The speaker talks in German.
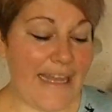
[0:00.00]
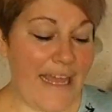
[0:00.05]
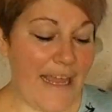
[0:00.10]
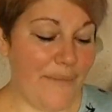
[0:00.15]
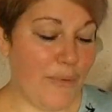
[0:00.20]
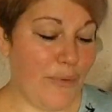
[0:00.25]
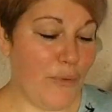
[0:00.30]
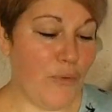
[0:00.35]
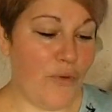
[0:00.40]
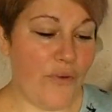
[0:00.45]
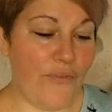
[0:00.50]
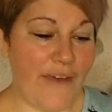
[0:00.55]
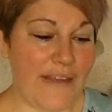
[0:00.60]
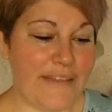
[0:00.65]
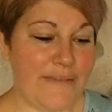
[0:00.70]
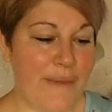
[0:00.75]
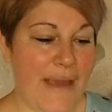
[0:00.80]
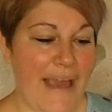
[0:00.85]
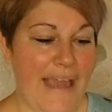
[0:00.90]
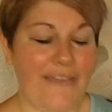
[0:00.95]
Dann ein Buch,
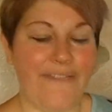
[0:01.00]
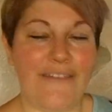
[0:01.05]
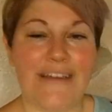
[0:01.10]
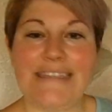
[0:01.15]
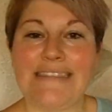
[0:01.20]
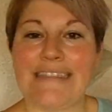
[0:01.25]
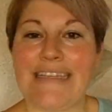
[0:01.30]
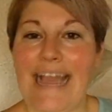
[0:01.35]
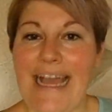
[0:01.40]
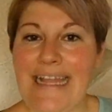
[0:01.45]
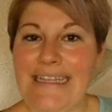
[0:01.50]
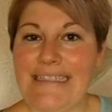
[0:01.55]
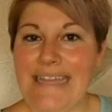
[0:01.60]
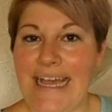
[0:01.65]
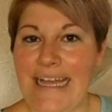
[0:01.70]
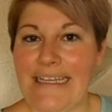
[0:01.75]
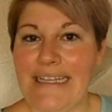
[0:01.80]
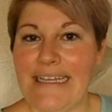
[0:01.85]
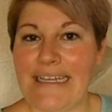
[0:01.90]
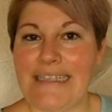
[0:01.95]
was mal etwas ganz
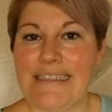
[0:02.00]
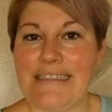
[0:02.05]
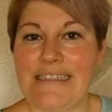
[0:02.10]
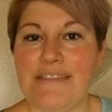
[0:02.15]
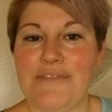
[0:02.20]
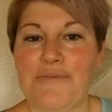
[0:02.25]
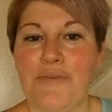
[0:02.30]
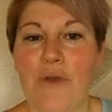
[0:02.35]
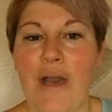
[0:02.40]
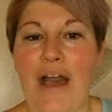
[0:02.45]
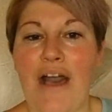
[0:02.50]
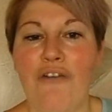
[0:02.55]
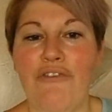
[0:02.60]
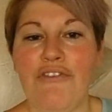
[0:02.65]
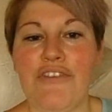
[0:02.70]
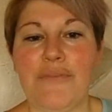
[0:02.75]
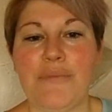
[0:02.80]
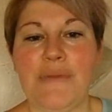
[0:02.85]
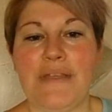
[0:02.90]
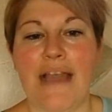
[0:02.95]
anderes ist,
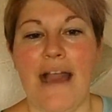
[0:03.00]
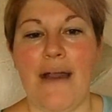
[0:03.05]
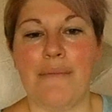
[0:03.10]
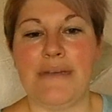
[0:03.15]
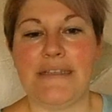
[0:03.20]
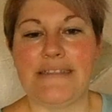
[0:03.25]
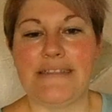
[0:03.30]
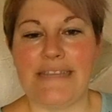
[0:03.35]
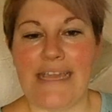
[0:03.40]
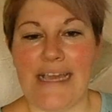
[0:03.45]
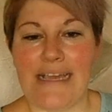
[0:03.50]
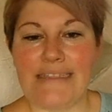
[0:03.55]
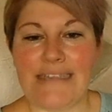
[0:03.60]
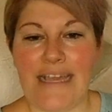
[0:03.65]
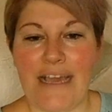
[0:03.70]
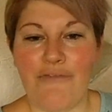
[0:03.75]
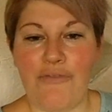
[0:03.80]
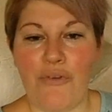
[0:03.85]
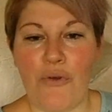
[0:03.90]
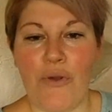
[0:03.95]
worauf ich mich aber sehr,
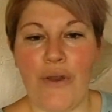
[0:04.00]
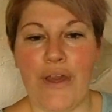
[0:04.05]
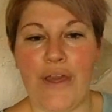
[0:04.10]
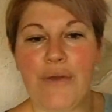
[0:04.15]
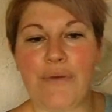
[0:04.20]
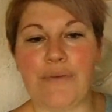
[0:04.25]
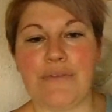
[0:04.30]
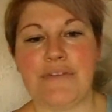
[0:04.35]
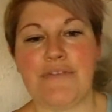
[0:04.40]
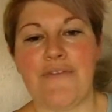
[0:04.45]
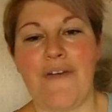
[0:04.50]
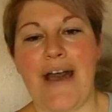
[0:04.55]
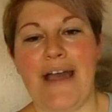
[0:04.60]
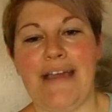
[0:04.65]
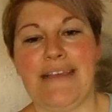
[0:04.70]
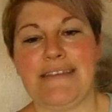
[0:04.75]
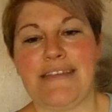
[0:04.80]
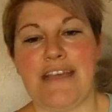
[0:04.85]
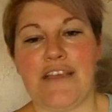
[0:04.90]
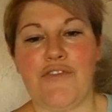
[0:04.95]
sehr freue und
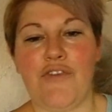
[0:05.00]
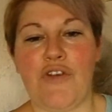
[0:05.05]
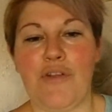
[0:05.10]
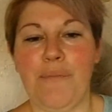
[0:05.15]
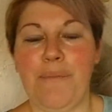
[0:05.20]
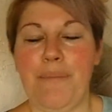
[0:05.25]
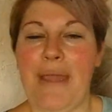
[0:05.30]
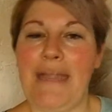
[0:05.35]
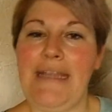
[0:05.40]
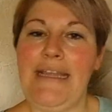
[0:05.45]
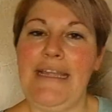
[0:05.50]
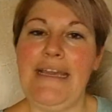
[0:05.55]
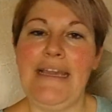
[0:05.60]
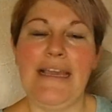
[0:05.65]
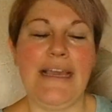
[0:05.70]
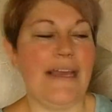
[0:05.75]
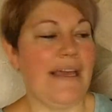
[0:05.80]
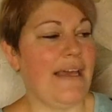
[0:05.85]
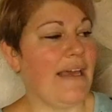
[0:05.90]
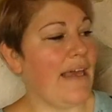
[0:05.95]
zwar ist das von
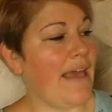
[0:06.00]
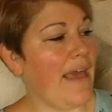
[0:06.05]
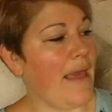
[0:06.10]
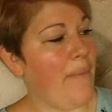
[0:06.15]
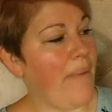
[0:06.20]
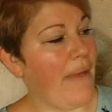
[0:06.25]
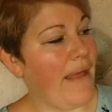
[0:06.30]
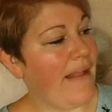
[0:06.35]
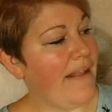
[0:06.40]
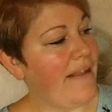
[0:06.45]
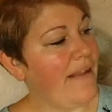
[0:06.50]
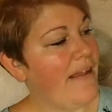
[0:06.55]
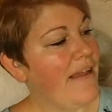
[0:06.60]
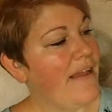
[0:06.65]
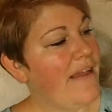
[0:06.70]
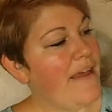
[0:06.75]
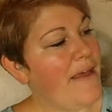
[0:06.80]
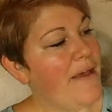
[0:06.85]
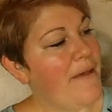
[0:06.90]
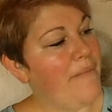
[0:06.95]
Benny Rebel.
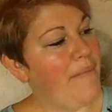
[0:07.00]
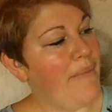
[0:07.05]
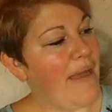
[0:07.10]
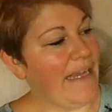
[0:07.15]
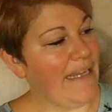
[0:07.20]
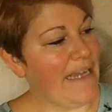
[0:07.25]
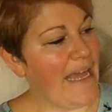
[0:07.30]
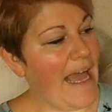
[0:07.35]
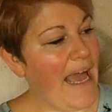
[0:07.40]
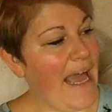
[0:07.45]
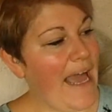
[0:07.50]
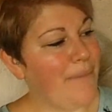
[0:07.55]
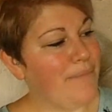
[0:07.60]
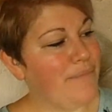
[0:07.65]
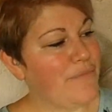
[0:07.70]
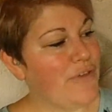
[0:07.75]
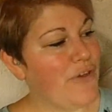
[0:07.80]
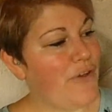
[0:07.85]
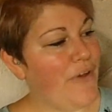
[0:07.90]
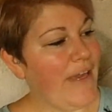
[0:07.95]
Mein
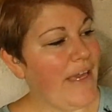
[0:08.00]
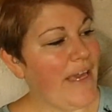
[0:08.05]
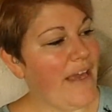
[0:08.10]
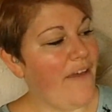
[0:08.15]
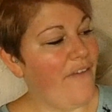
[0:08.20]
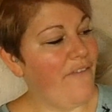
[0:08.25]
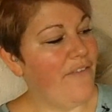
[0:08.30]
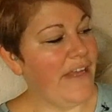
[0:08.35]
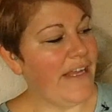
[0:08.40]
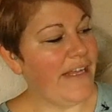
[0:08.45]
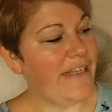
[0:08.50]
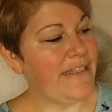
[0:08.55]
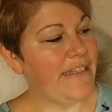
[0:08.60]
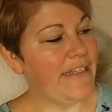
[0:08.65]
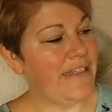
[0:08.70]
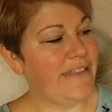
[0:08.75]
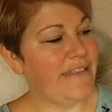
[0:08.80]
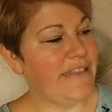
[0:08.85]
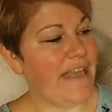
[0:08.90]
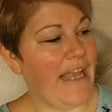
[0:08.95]
Abenteuer,
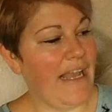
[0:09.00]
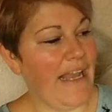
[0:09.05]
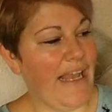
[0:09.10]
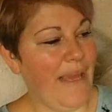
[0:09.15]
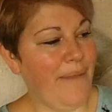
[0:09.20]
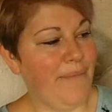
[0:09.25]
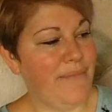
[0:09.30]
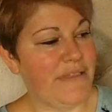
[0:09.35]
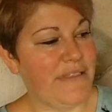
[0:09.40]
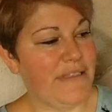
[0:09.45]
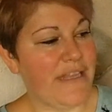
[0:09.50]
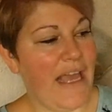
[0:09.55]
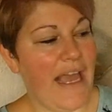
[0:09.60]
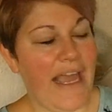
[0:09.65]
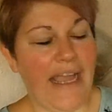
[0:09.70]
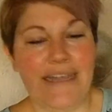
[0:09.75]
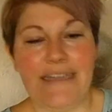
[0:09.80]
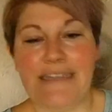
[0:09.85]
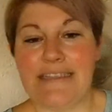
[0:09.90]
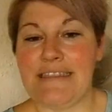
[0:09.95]
Wildnis, Erlebnisse
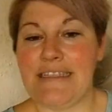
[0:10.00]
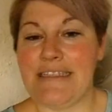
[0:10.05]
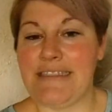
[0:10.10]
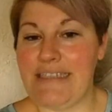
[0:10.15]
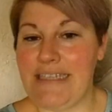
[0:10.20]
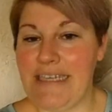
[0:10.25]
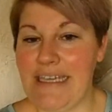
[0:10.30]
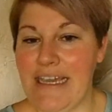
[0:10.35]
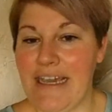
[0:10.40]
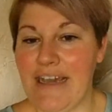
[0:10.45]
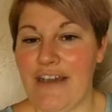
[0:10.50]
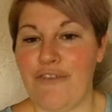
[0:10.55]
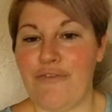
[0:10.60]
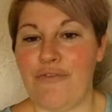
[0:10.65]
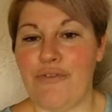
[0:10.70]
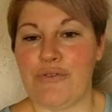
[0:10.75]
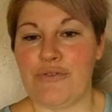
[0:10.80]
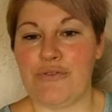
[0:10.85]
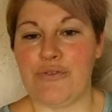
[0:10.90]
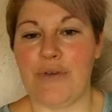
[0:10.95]
eines
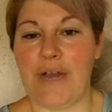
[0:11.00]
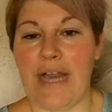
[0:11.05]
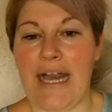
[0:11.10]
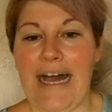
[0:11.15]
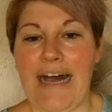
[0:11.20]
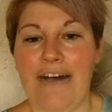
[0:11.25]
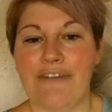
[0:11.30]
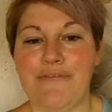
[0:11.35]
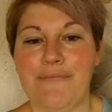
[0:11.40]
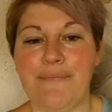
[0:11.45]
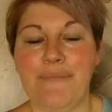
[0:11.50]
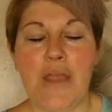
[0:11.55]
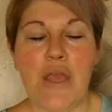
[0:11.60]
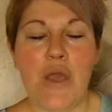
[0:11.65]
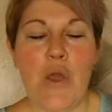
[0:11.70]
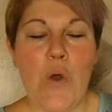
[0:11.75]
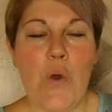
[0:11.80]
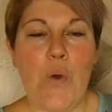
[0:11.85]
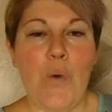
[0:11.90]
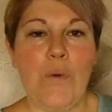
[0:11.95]
Tierfotografen.
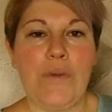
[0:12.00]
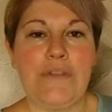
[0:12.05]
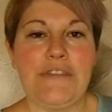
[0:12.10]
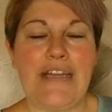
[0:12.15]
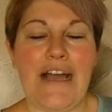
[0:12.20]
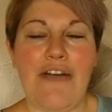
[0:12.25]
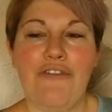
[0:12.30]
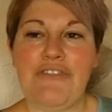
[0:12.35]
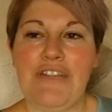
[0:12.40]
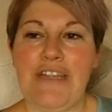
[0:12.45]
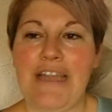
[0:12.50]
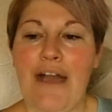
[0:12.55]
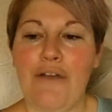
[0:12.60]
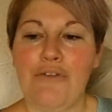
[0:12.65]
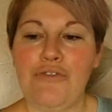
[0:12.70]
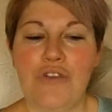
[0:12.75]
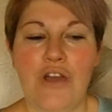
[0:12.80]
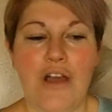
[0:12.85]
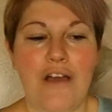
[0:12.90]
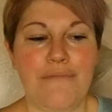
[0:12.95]
Und auf den
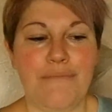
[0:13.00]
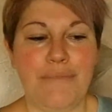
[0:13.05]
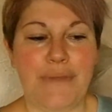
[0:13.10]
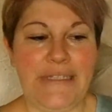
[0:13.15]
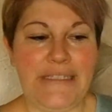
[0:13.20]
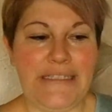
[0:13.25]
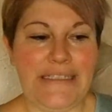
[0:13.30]
Autor